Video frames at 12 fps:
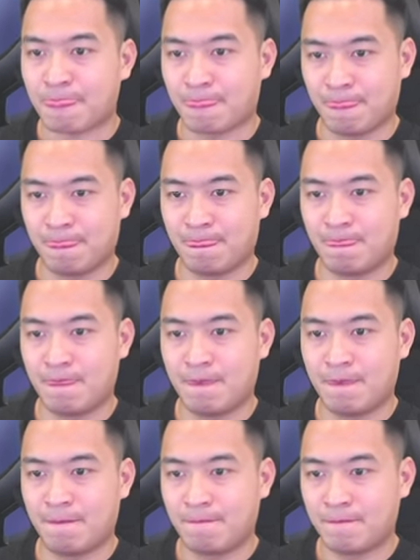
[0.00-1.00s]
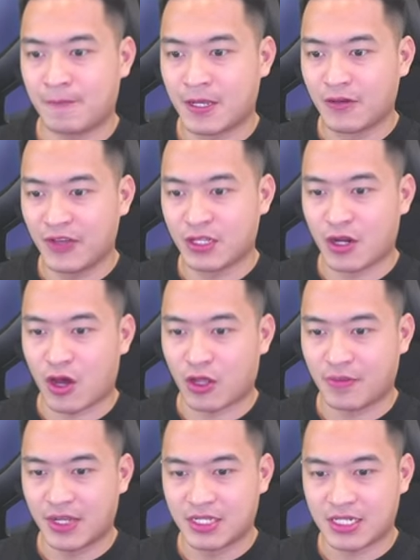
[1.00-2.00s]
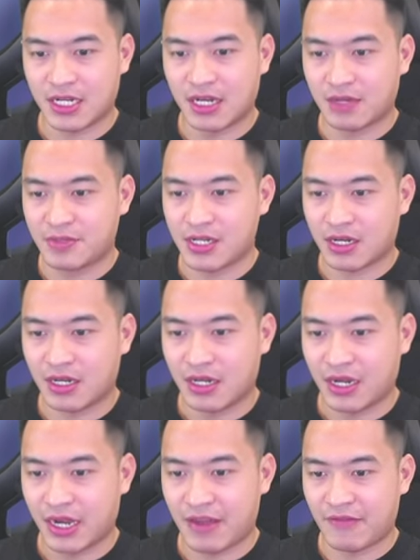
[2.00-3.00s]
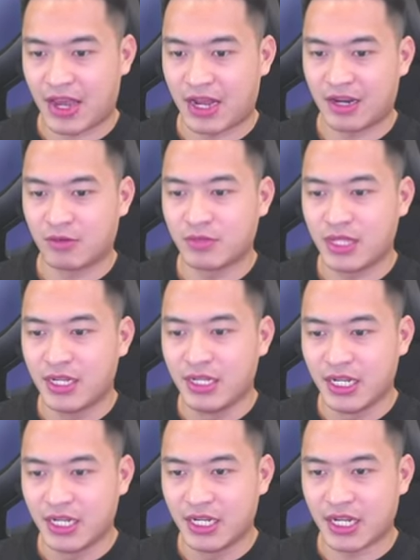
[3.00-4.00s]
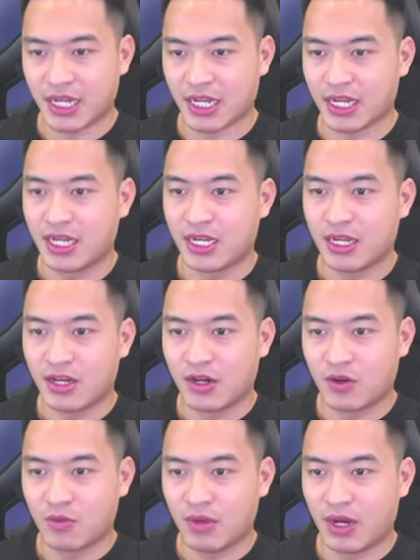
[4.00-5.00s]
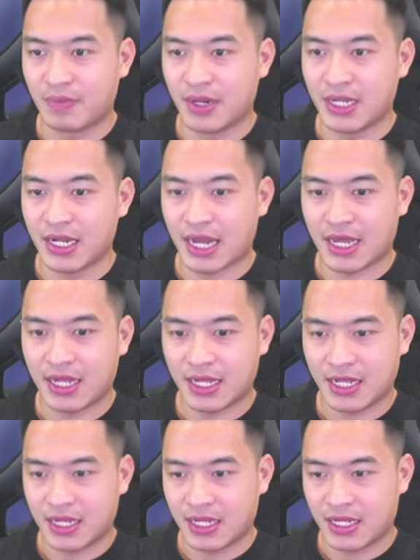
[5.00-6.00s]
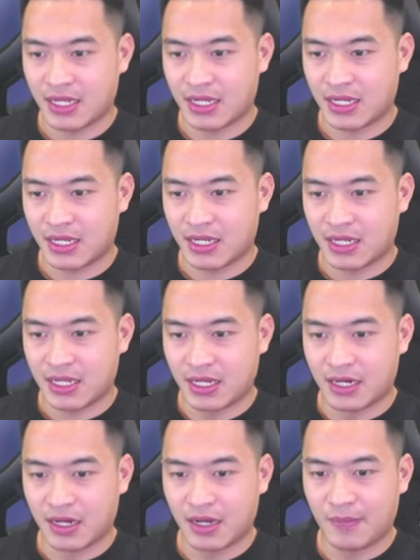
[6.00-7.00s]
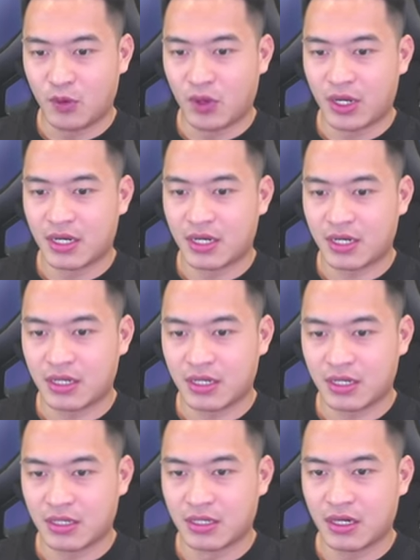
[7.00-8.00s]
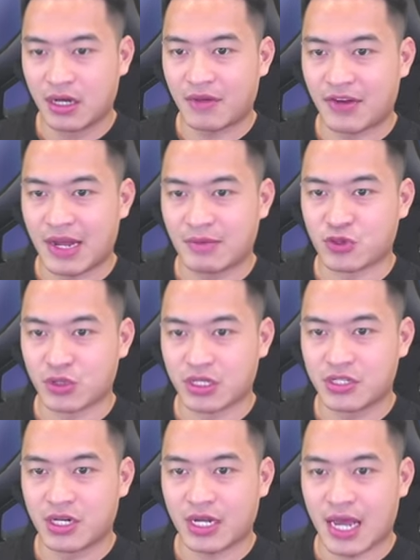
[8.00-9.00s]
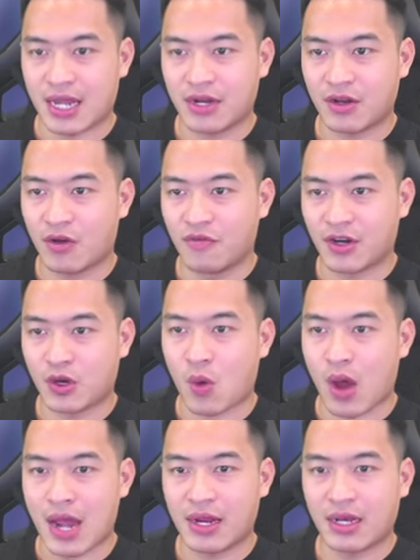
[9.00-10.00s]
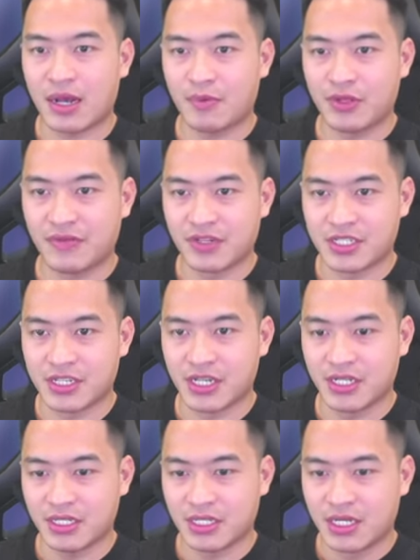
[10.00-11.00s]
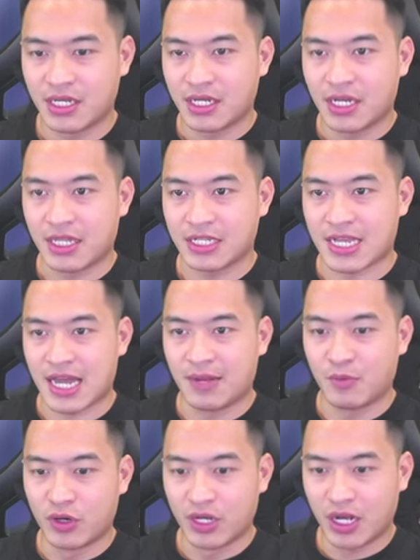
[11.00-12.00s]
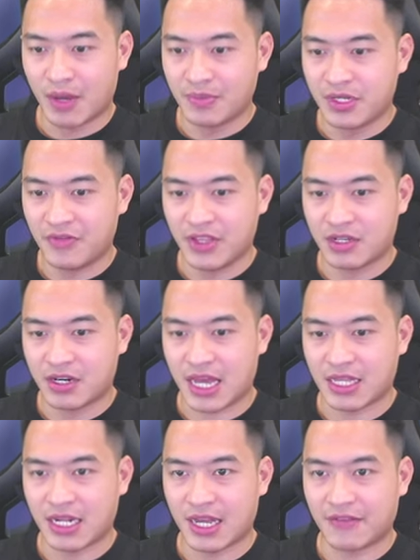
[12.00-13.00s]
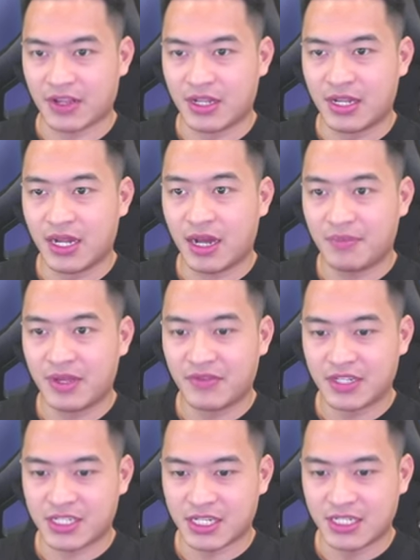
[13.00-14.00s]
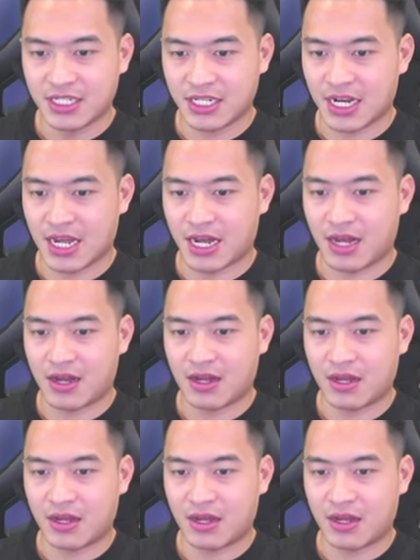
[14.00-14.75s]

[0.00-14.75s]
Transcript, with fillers: uhm, cứ vì tướng đỏ thì mình sẽ nâng cấp trước nghe vẻ long thiên nhi này cũng hợp lý này nâng cấp luôn cứ nâng cấp vào đam chủ lực trước đã nó không vượt quá được cấp vào nhân vật chính thành ra là muốn nâng cấp những vị tướng này thì lại phải nâng cấp nhân vật chính đó